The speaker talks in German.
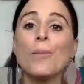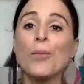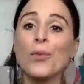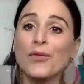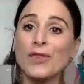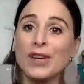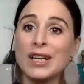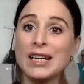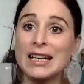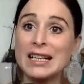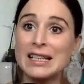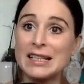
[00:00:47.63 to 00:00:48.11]
Und
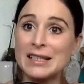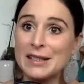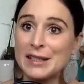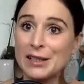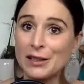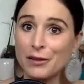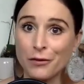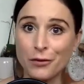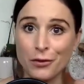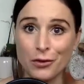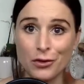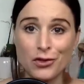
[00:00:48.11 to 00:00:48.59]
wenn das
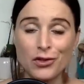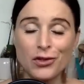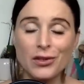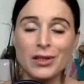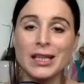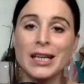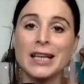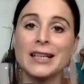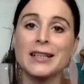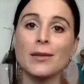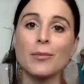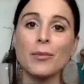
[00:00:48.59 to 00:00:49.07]
nicht
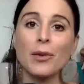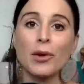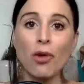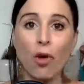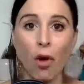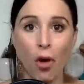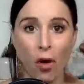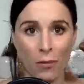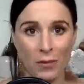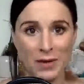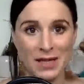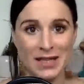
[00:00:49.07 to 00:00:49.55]
funktioniert, dann
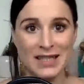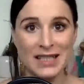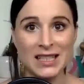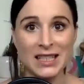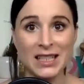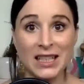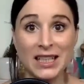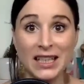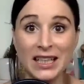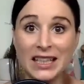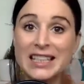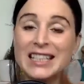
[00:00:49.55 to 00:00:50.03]
bekommen
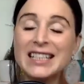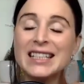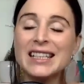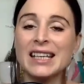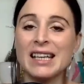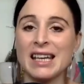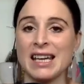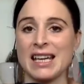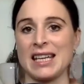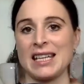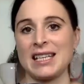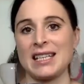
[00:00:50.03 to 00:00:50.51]
sie
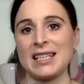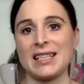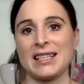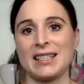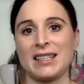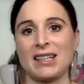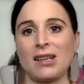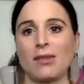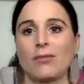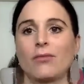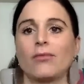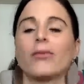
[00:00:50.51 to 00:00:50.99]
richtige
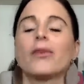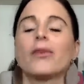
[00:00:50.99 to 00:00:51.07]
Ängste.